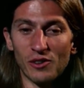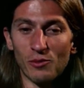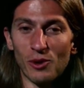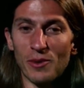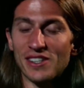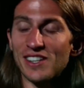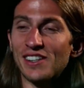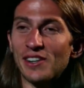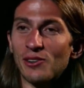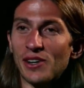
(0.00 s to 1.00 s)
volví a
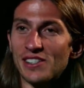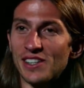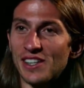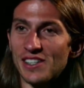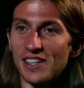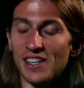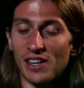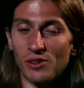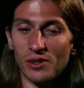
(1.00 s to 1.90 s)
sentir lo que sentí ese día,